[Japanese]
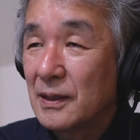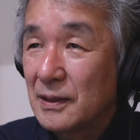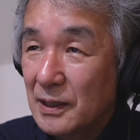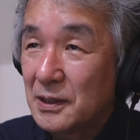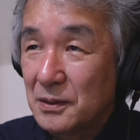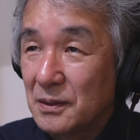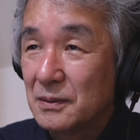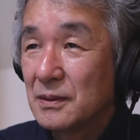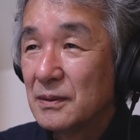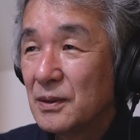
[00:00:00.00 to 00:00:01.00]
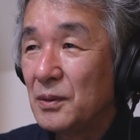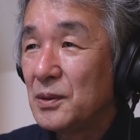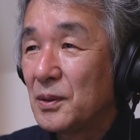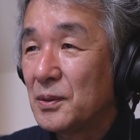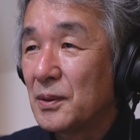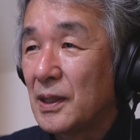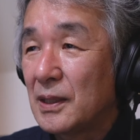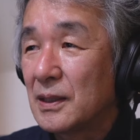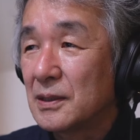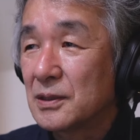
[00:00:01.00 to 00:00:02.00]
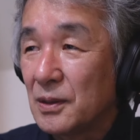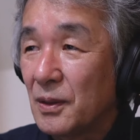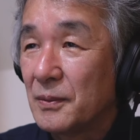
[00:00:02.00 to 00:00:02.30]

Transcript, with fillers: できるということなんですよ。